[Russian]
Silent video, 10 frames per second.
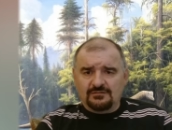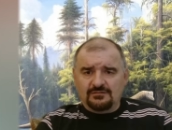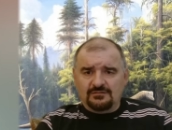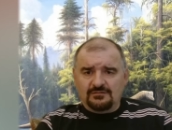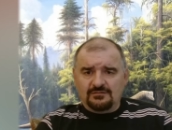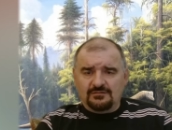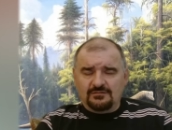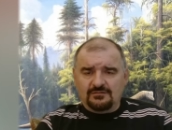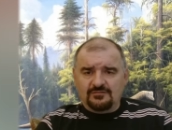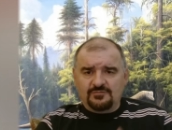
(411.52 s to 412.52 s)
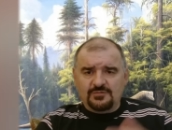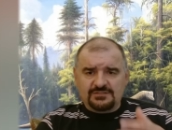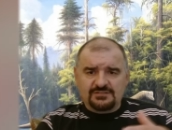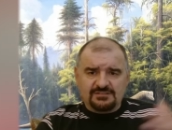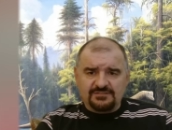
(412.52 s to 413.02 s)
Да.
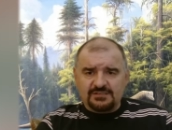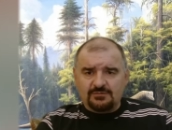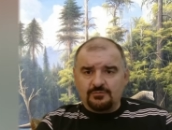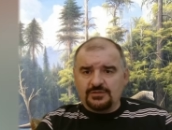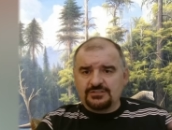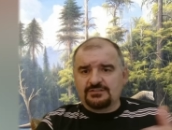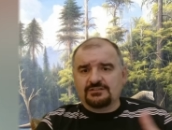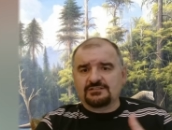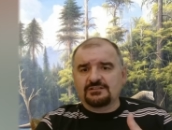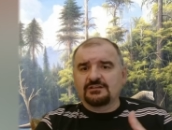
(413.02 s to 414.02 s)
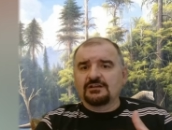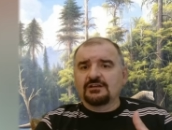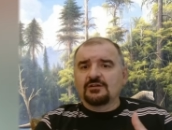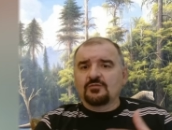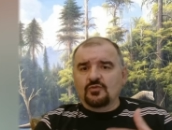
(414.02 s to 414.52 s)
Вместе со всеми... Подождите, если
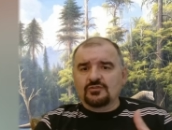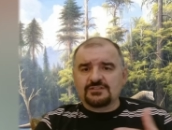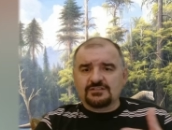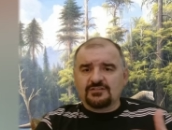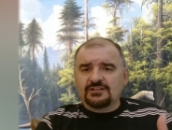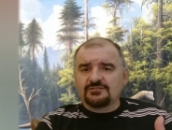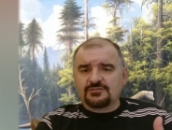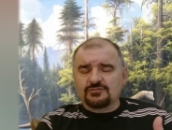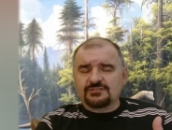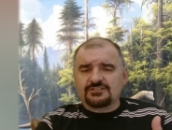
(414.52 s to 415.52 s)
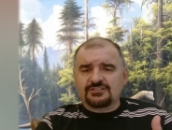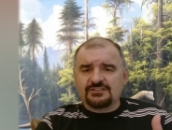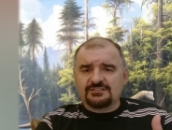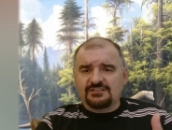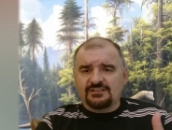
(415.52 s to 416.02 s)
Бог сотворил все за
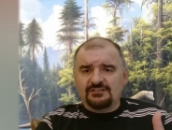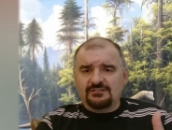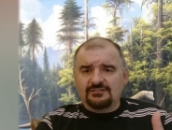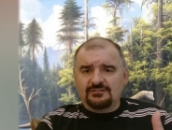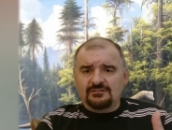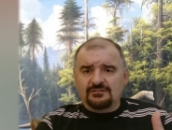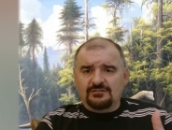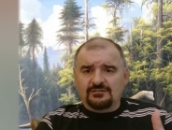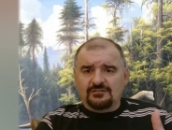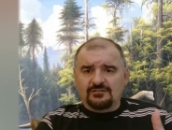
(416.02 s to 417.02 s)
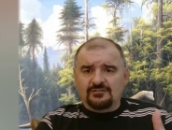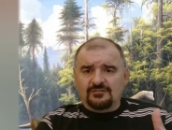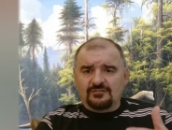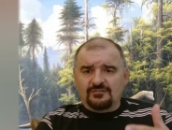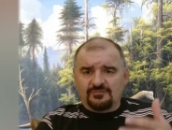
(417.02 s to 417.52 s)
6 дней,
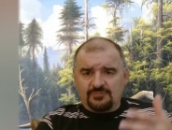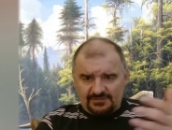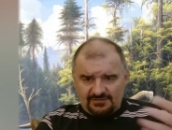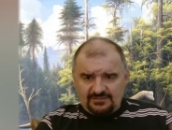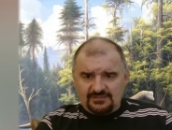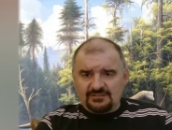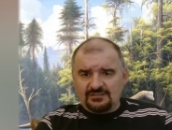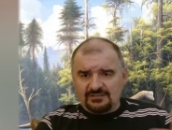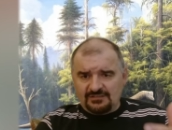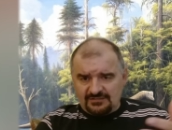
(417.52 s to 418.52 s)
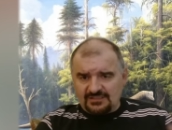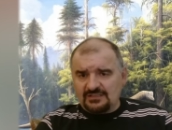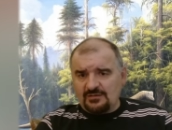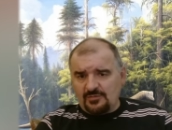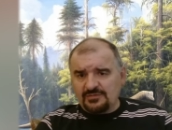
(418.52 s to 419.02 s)
угу. вместе и с
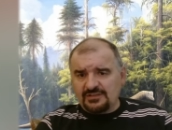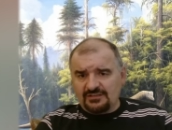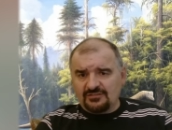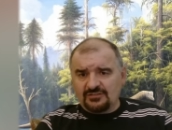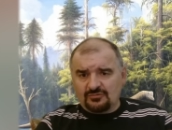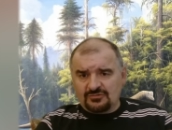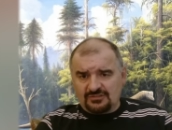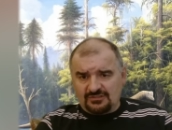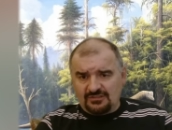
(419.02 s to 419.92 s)
Адамом и Евой тоже, да?